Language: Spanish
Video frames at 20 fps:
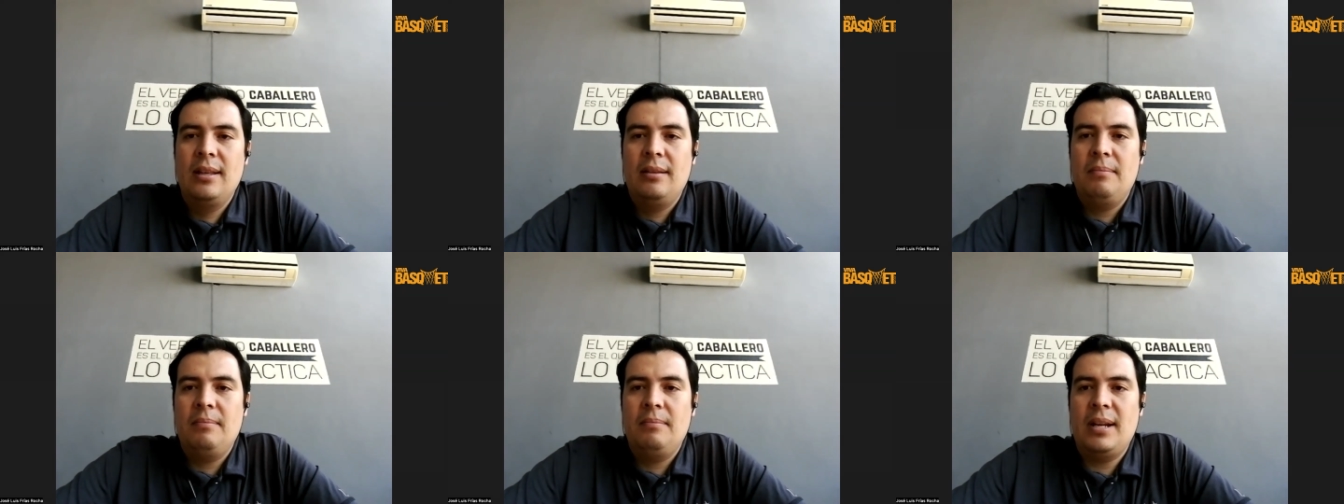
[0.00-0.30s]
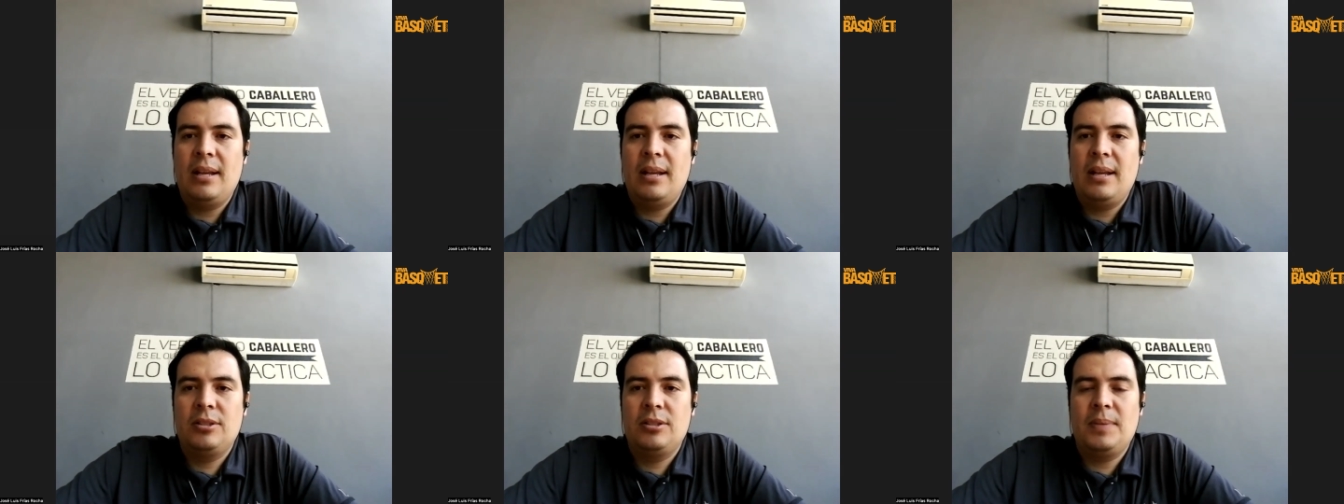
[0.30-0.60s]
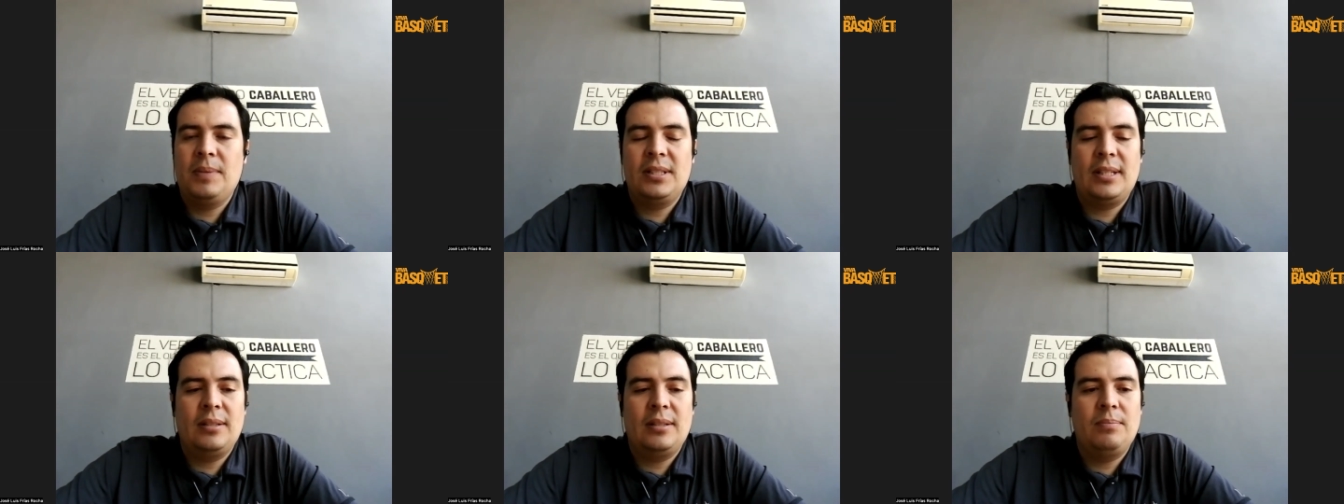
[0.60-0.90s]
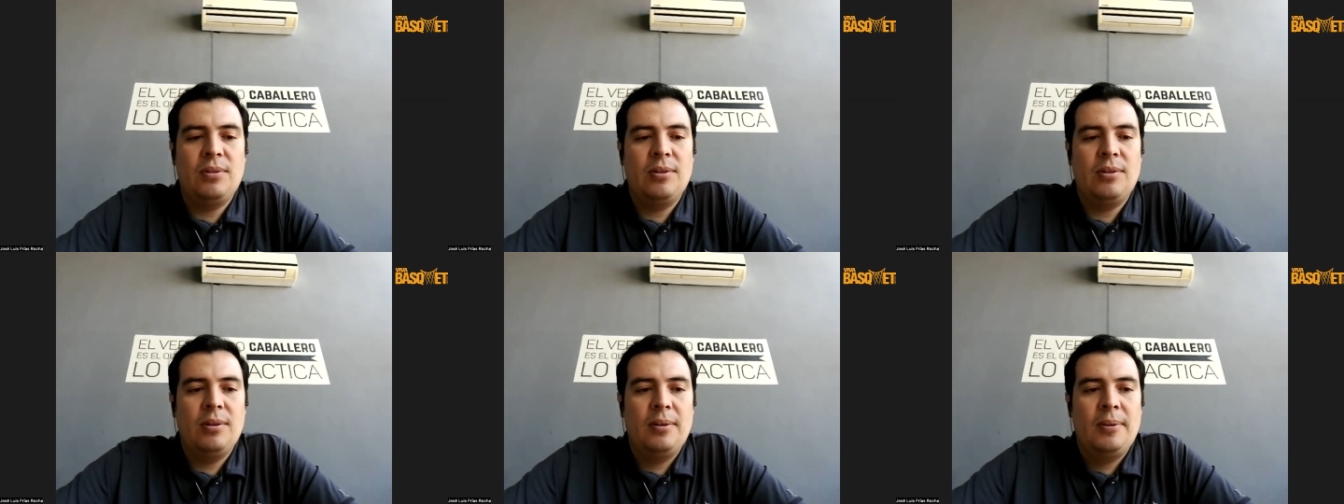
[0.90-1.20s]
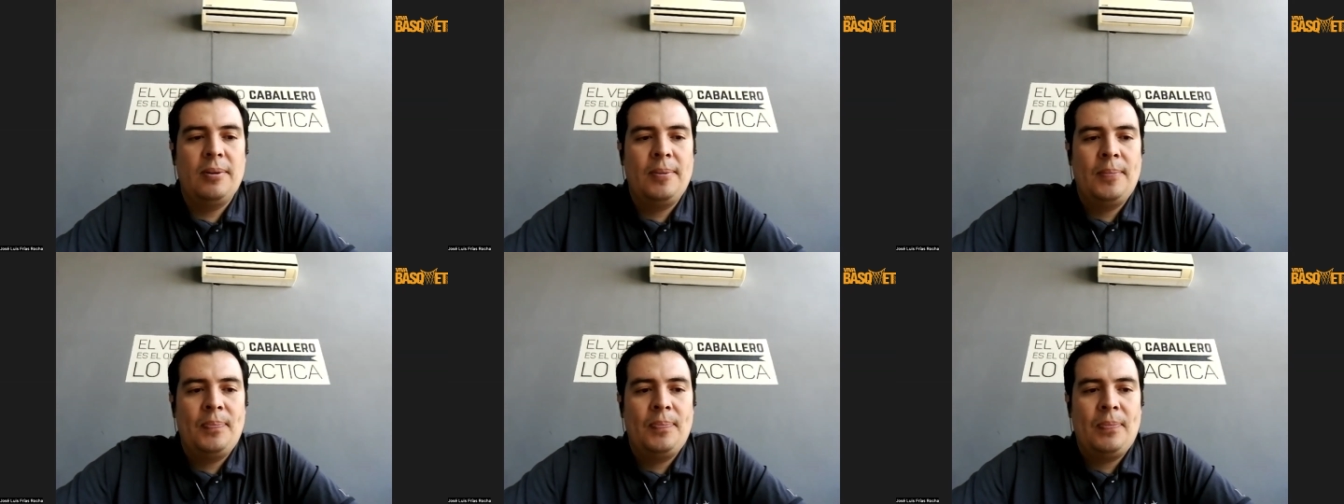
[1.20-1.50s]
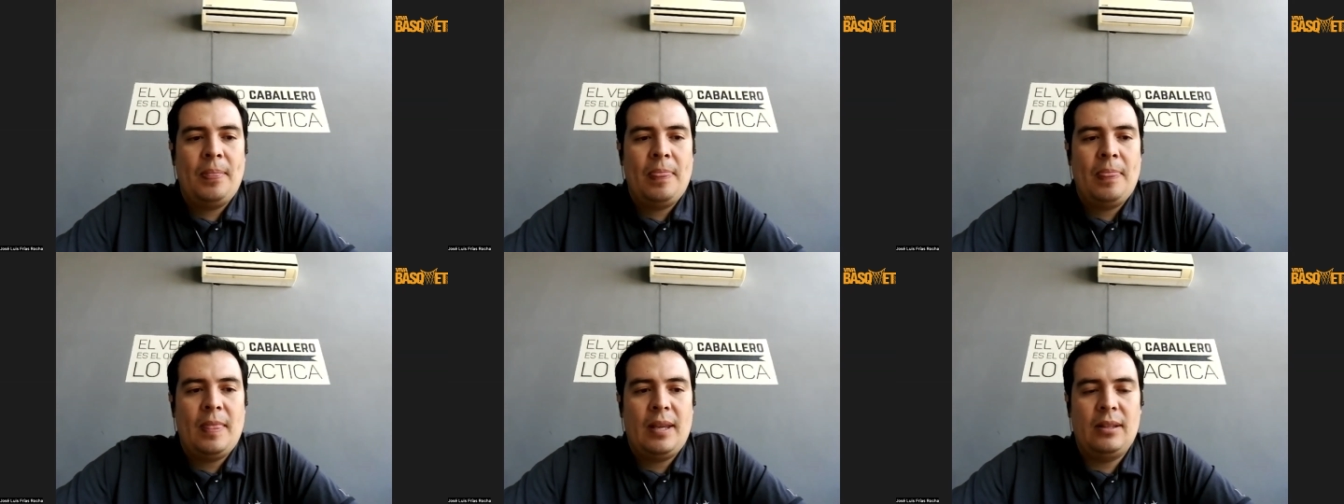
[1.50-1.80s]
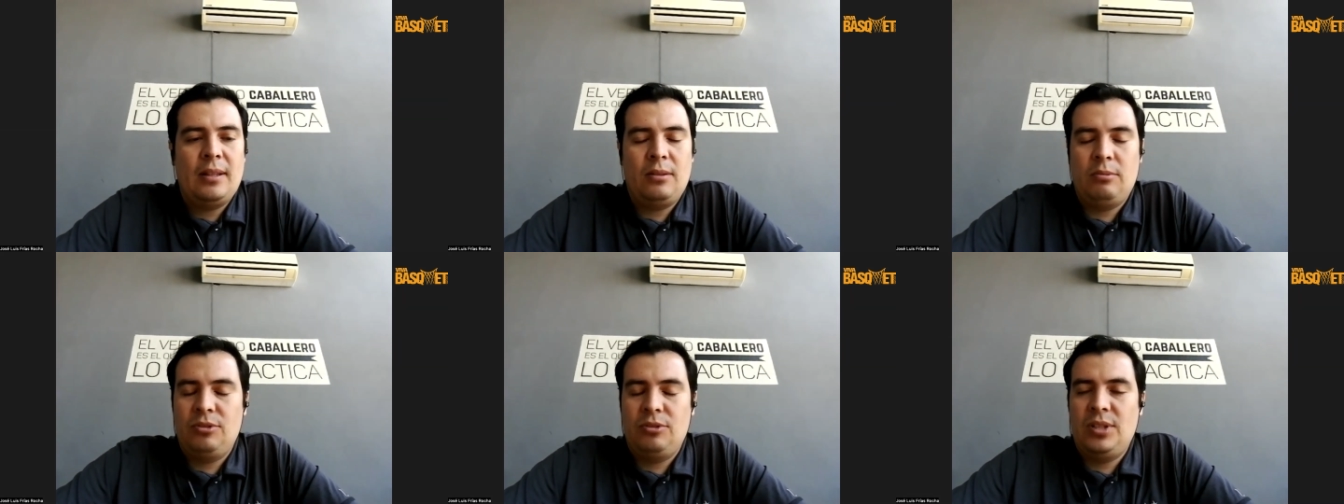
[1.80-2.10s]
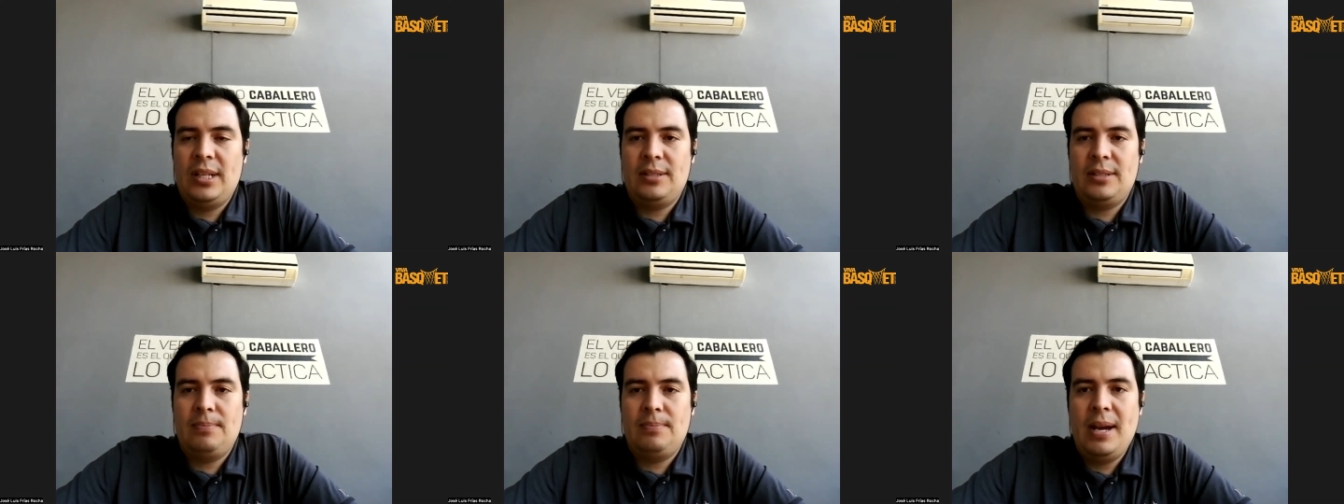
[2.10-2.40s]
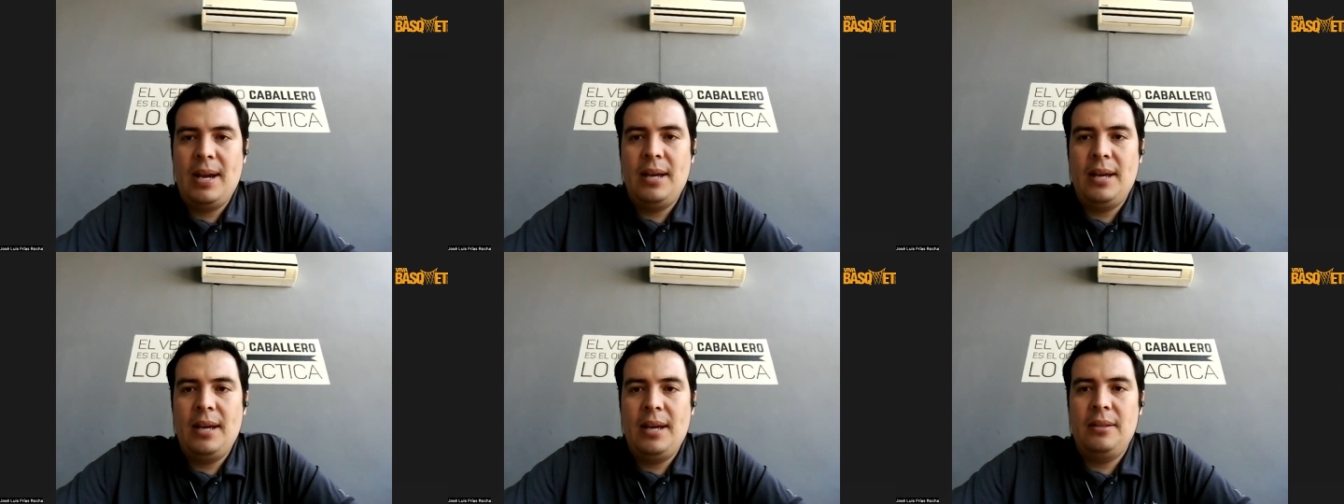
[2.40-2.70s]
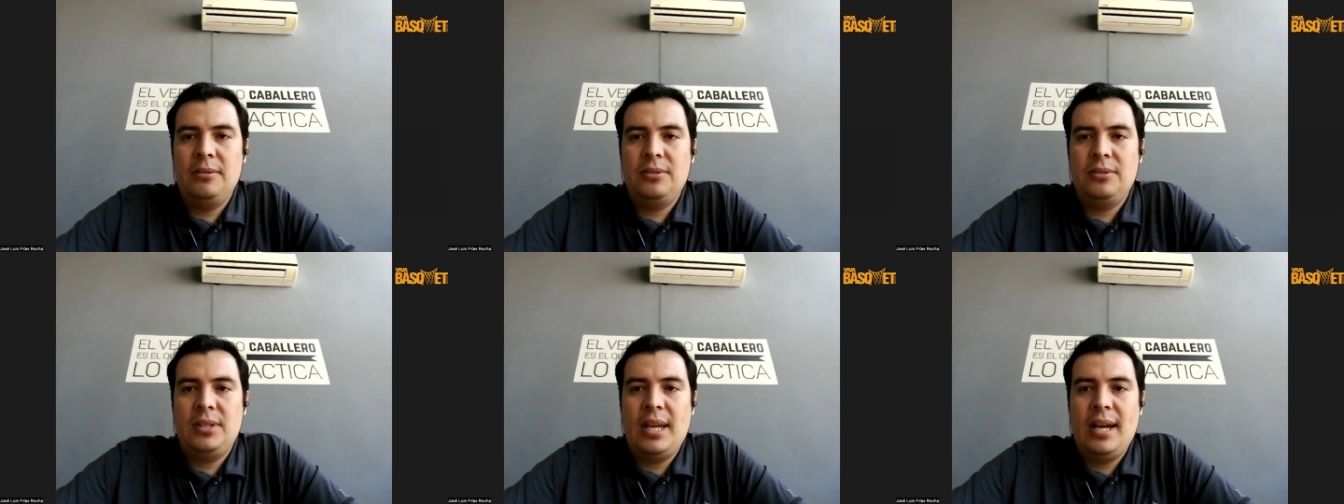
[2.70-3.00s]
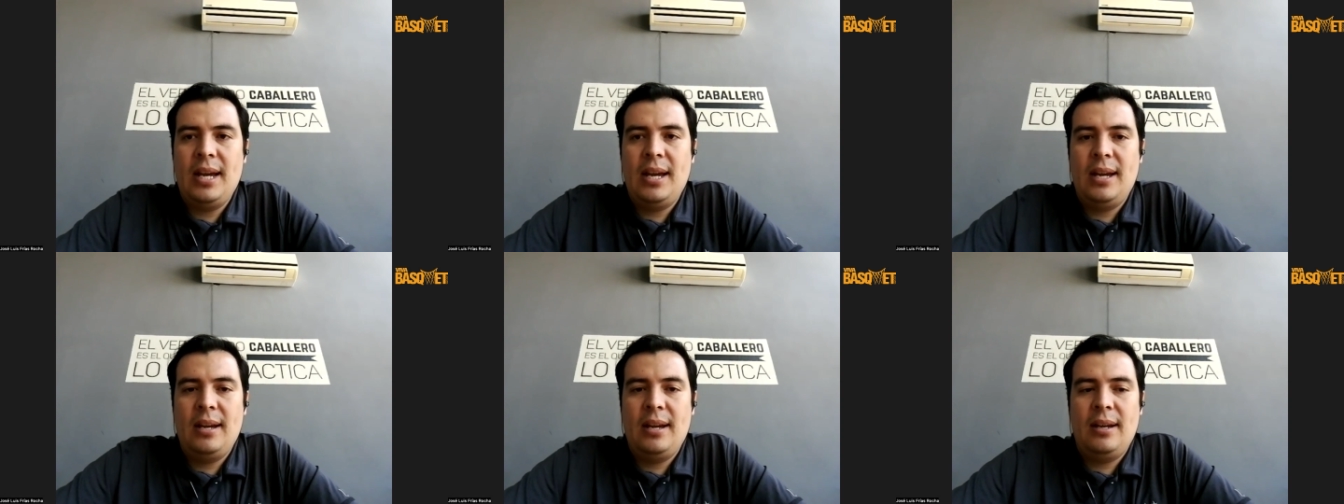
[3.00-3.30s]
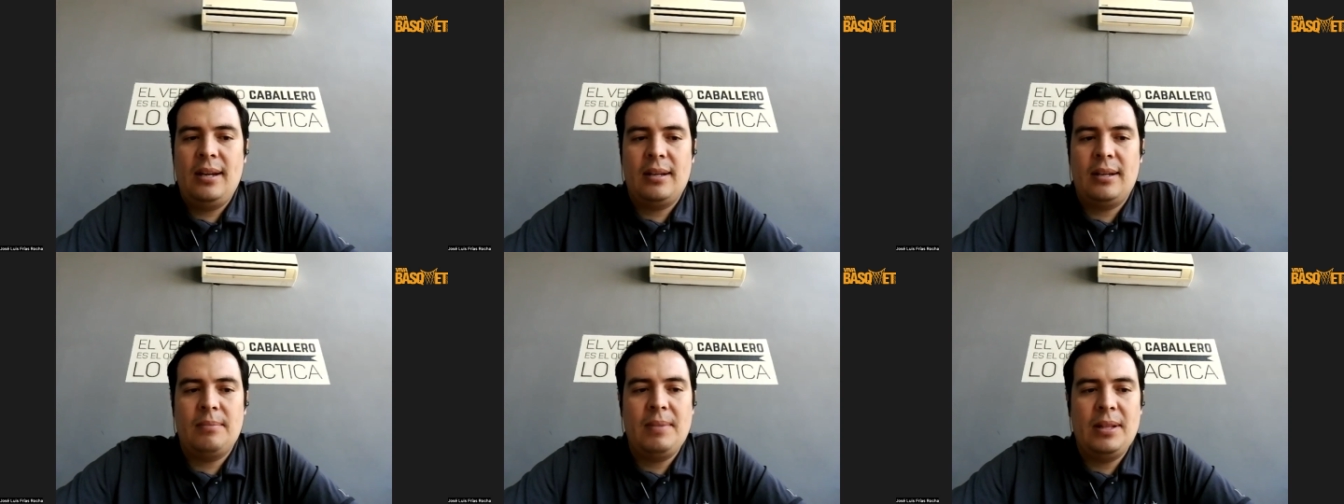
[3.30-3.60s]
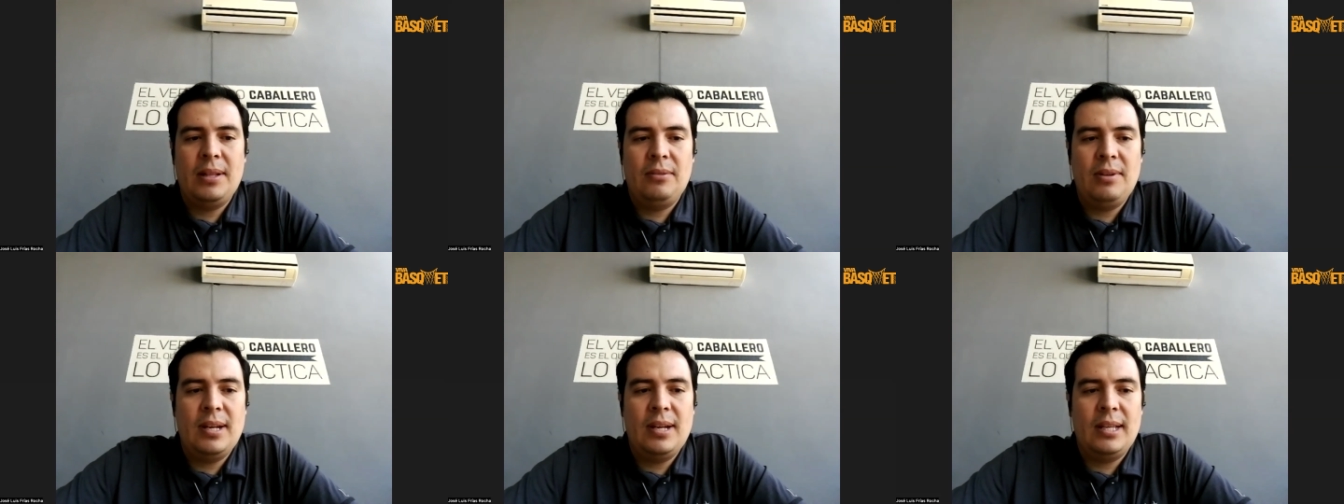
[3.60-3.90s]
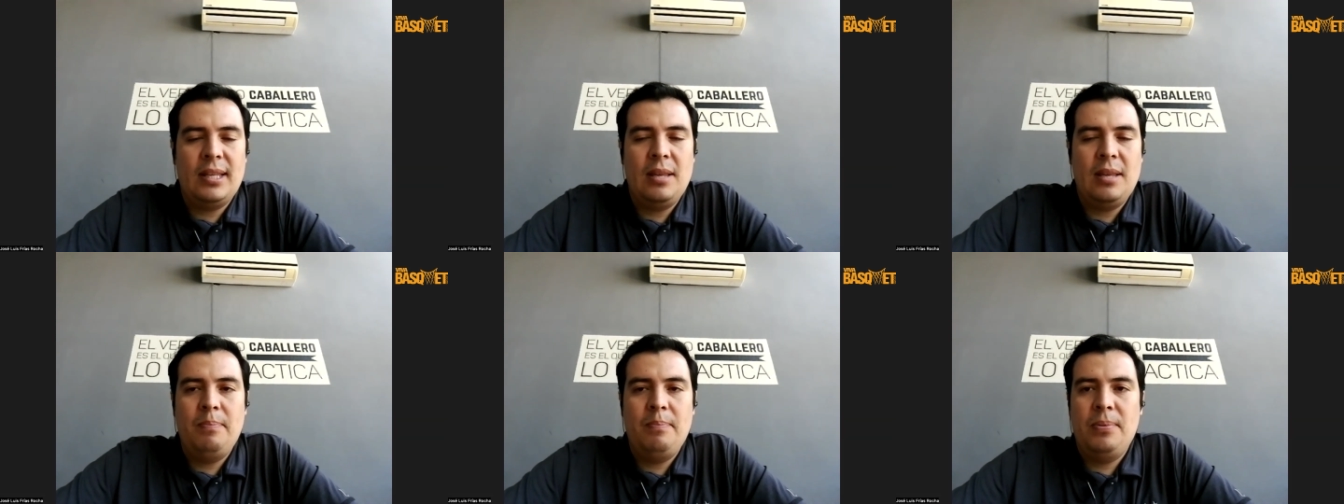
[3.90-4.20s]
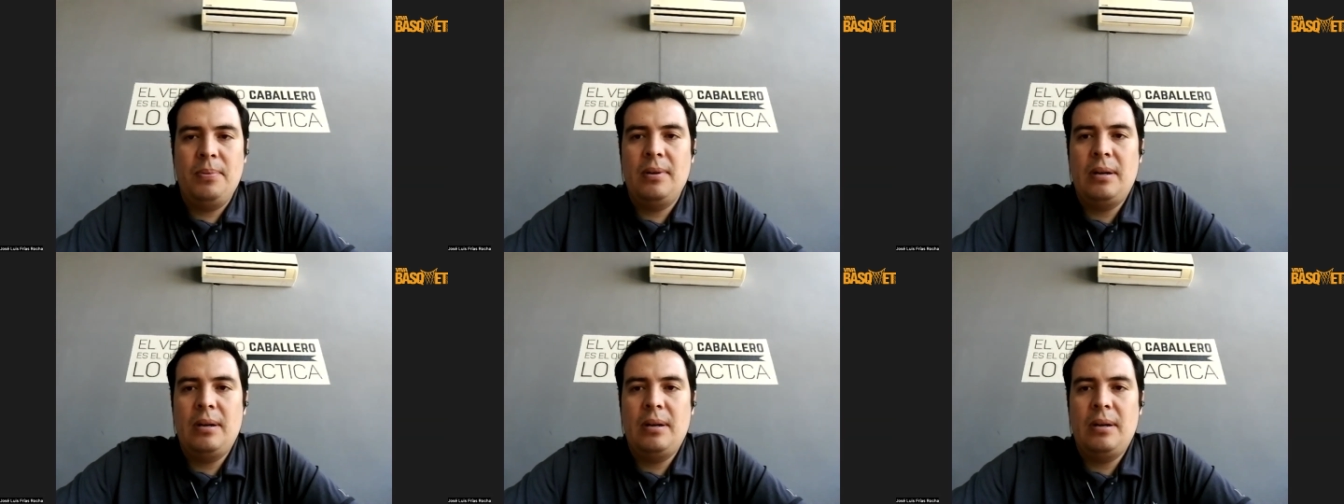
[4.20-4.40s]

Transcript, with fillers: venados Nados Basketball entusiasmados ya armando el equipo,